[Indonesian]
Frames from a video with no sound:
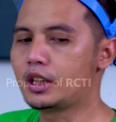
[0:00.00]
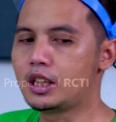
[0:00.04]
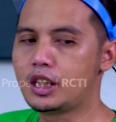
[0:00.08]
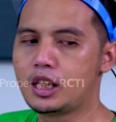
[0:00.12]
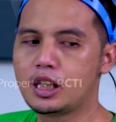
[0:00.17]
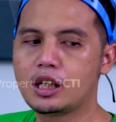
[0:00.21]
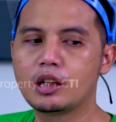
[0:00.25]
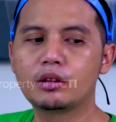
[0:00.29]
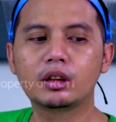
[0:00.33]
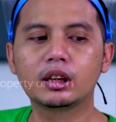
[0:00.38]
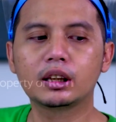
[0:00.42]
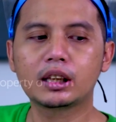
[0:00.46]

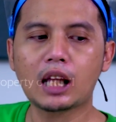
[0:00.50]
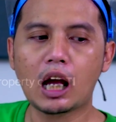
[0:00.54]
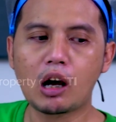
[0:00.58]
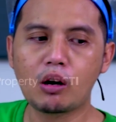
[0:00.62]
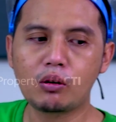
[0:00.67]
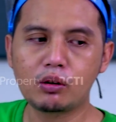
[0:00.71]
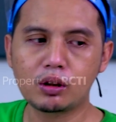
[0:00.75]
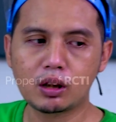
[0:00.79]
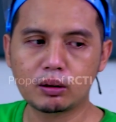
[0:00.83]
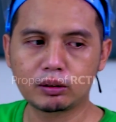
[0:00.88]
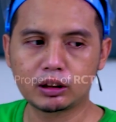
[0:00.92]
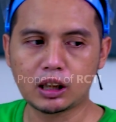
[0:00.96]
Iya udah tahu
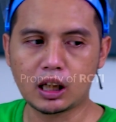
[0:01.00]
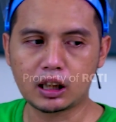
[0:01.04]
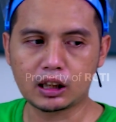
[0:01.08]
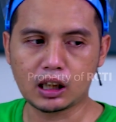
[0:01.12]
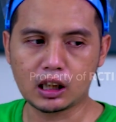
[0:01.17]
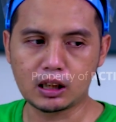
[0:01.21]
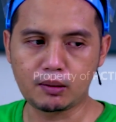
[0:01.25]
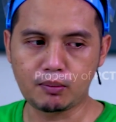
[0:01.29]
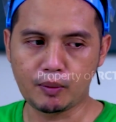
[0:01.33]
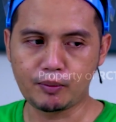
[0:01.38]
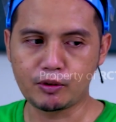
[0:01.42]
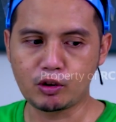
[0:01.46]
orang dari
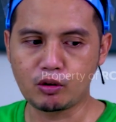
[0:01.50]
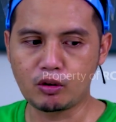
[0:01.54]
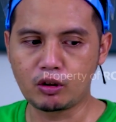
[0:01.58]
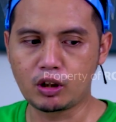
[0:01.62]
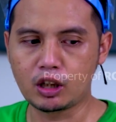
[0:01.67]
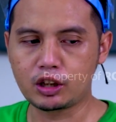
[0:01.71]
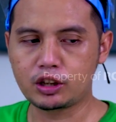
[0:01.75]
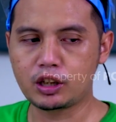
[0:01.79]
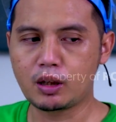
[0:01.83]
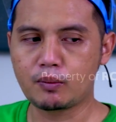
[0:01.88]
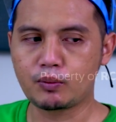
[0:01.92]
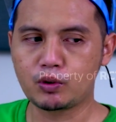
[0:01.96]
tadi mam juga
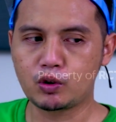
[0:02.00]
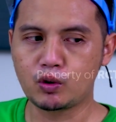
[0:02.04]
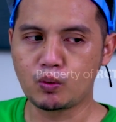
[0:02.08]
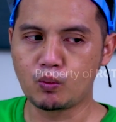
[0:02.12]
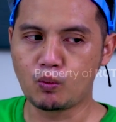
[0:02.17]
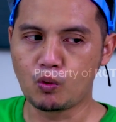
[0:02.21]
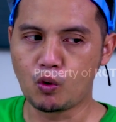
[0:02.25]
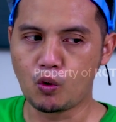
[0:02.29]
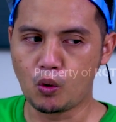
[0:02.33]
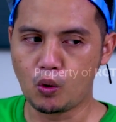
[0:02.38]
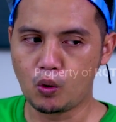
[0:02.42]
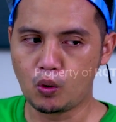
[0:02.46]
udah senyum-senyum
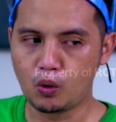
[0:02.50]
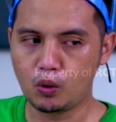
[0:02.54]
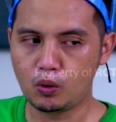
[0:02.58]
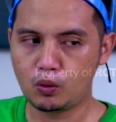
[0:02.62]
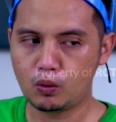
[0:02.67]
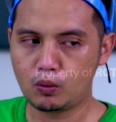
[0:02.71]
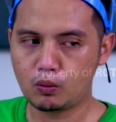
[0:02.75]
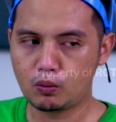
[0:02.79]
mulu